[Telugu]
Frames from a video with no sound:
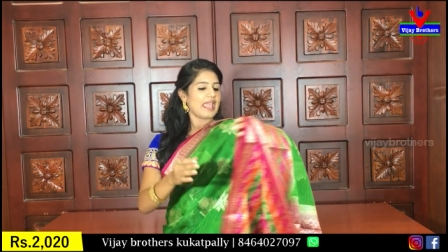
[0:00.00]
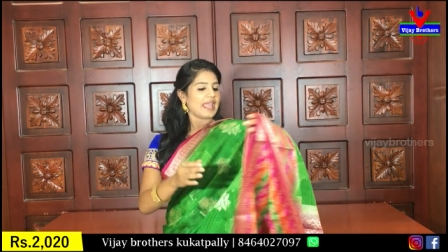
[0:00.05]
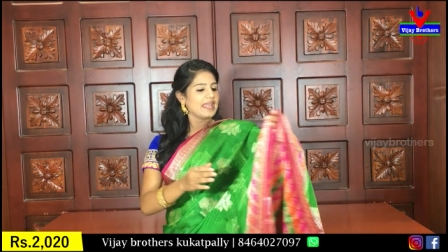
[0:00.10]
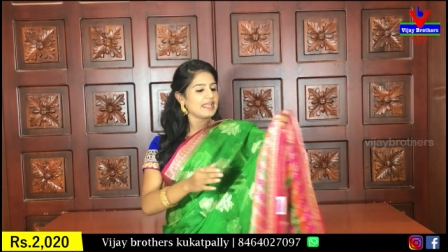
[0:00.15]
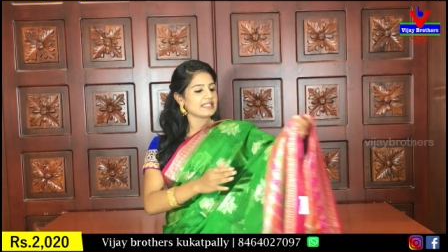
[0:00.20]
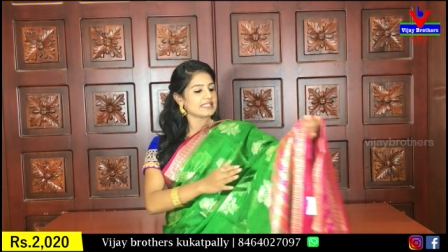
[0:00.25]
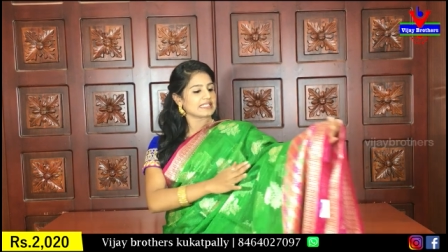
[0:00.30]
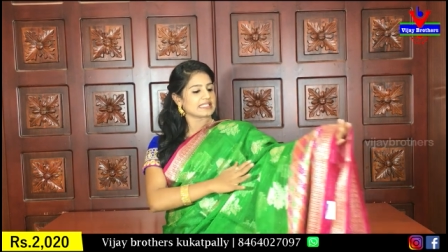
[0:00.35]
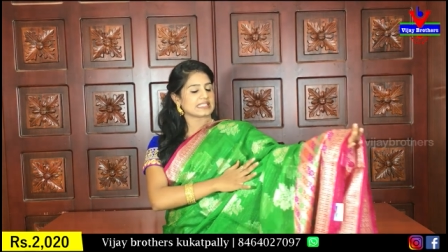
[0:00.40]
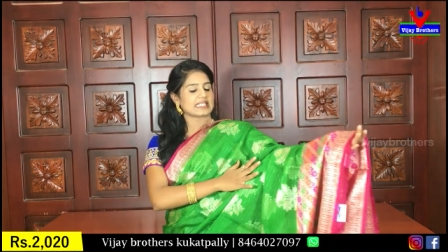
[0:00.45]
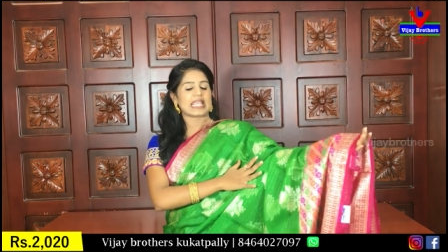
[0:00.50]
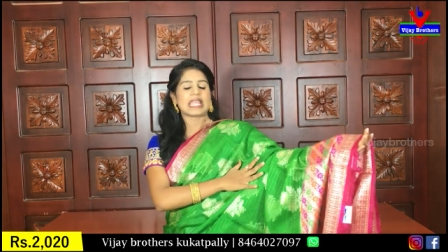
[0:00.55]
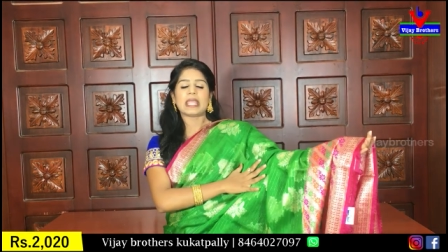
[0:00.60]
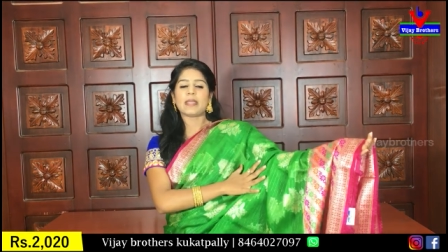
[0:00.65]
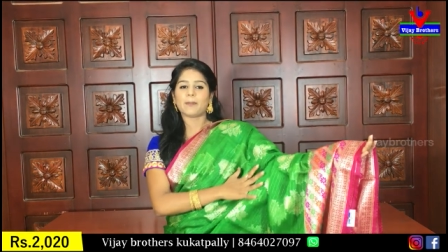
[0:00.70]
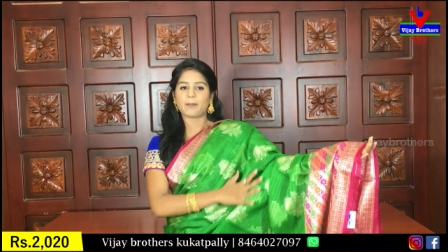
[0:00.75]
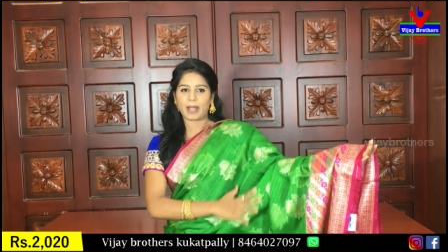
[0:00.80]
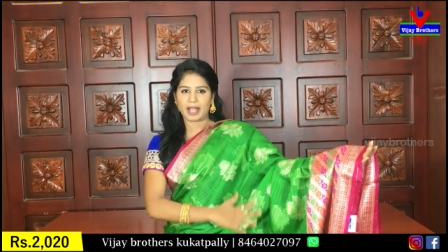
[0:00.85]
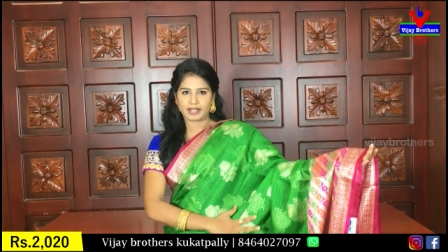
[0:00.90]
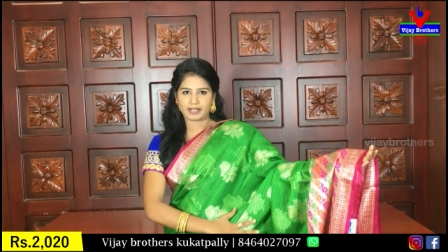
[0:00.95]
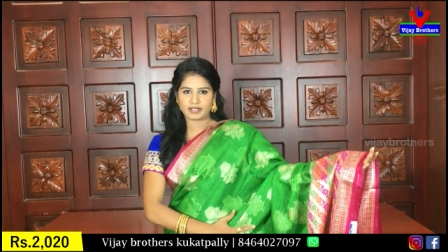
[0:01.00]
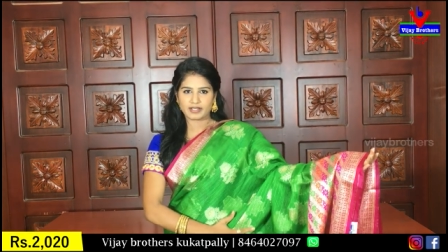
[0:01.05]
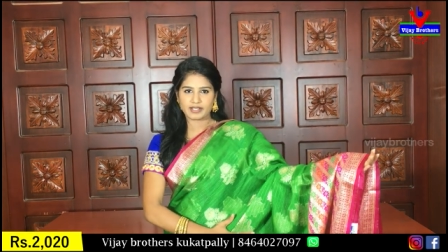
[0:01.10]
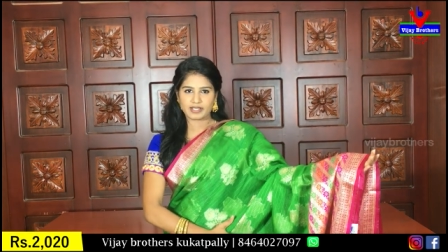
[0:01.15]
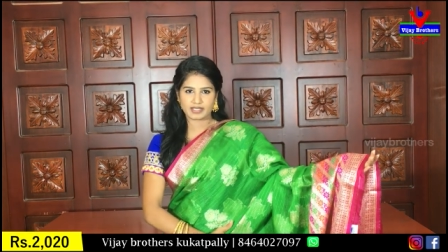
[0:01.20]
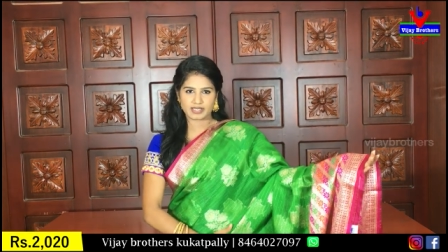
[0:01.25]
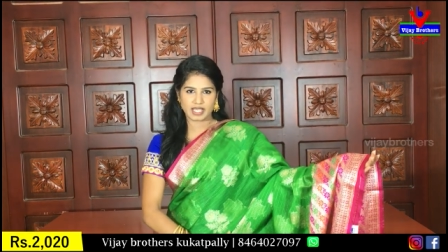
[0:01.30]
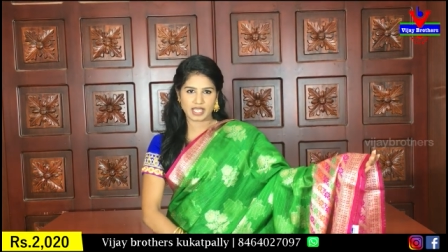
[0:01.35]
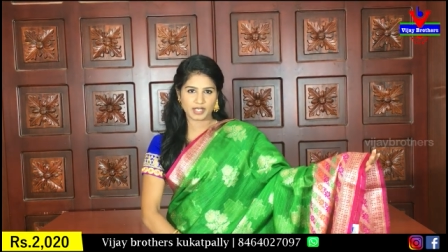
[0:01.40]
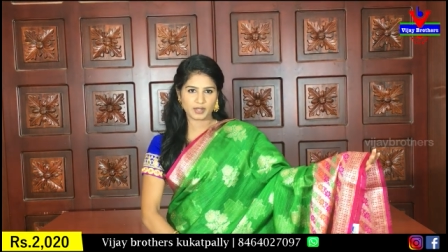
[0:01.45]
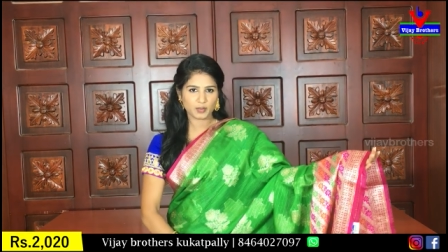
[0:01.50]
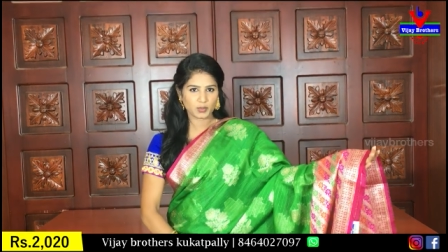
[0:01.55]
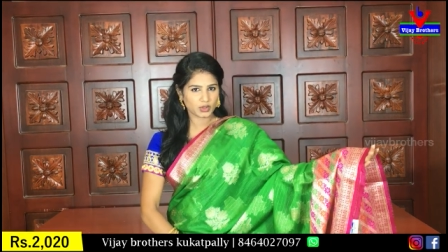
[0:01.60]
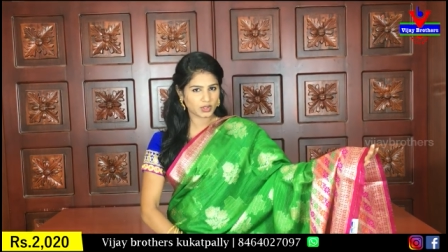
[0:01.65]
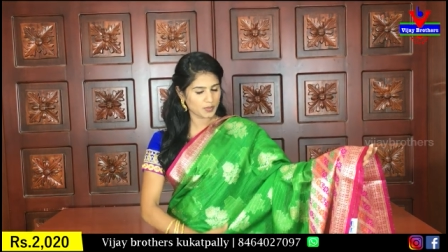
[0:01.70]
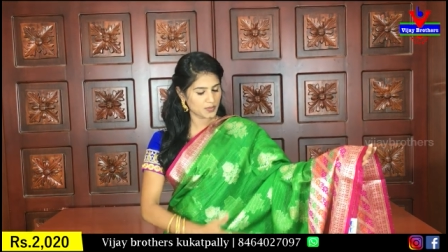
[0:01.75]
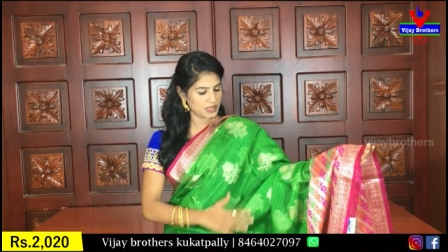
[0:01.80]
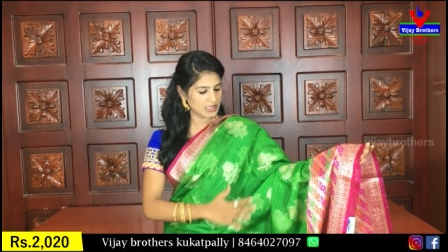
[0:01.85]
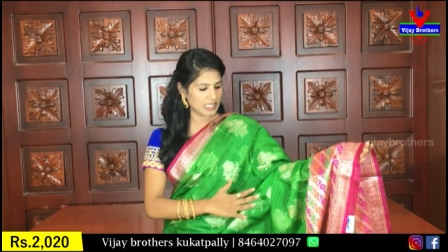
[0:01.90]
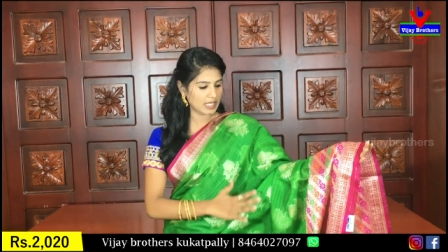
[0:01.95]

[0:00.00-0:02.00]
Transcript: అండ్ సేమ్ ప్యాటర్న్ ఈ శారీ మొత్తం